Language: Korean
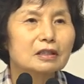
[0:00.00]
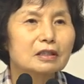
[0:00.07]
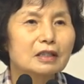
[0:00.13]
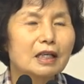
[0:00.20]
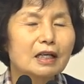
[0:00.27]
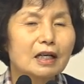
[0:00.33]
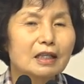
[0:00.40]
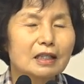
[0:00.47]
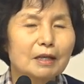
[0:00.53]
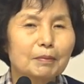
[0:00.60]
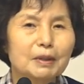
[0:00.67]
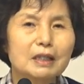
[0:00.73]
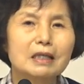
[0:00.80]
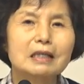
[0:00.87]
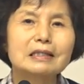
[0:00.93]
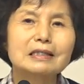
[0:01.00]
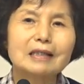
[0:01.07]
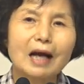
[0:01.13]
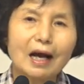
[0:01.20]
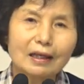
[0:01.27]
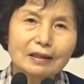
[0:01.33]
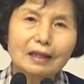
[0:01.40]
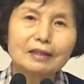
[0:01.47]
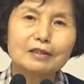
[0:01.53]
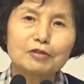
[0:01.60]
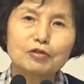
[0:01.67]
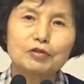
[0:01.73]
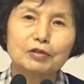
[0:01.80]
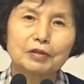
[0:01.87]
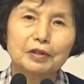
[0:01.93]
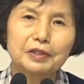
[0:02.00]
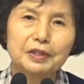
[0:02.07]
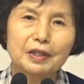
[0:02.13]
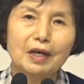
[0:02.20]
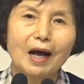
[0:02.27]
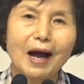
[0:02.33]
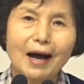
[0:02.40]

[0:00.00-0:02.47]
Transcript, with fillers: 생각이냐면 사단이 주는 것이에요.